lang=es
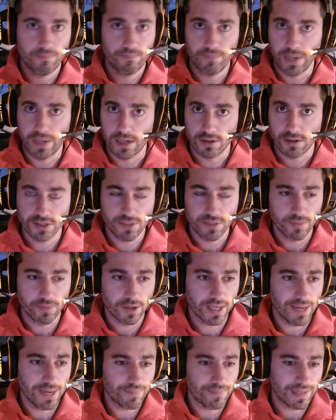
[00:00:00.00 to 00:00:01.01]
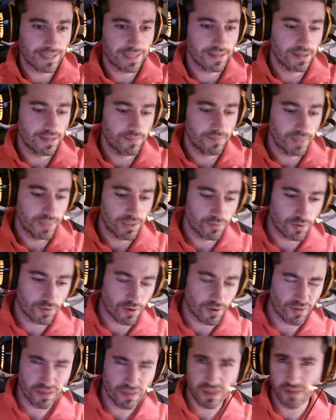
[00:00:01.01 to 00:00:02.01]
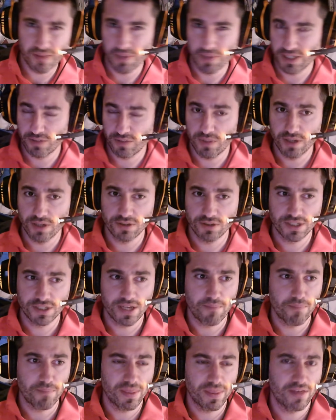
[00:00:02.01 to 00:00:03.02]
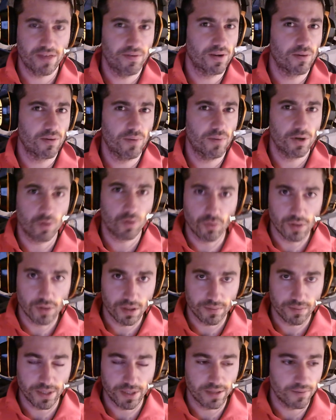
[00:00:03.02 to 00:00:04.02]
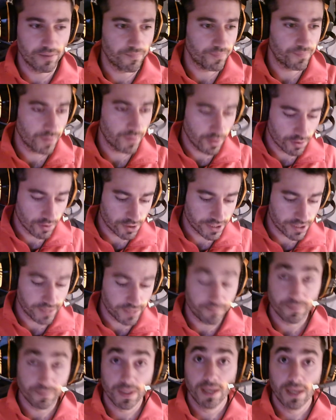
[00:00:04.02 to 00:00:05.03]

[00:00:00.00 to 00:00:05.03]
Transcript: Pero no sé por qué, a partir del minuto 11 más o menos, se empieza a ver como el culo el vídeo. No lo sé.